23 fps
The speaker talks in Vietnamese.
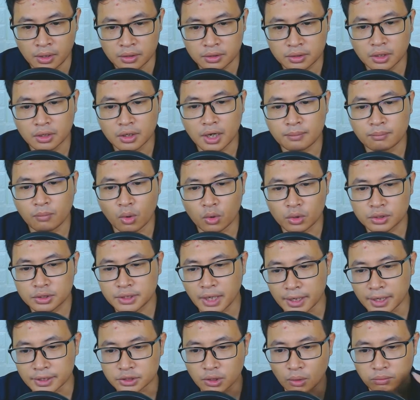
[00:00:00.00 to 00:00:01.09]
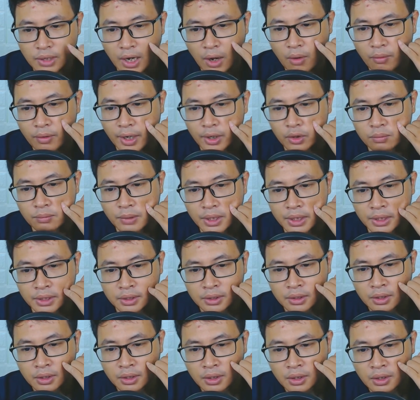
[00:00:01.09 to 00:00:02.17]
Từ người một trải rộng đạo cảnh của
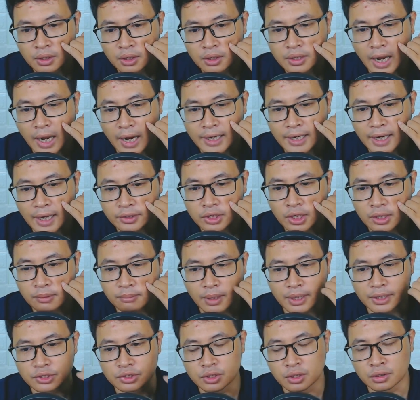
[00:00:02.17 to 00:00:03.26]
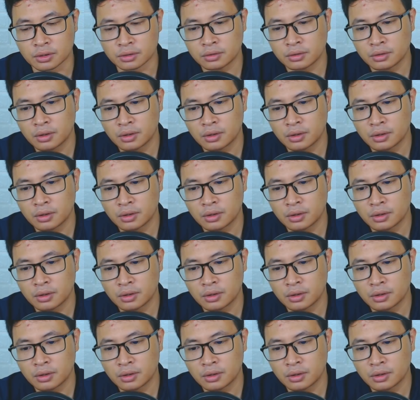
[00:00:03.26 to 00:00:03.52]
mình Đại La Thiên bành trướng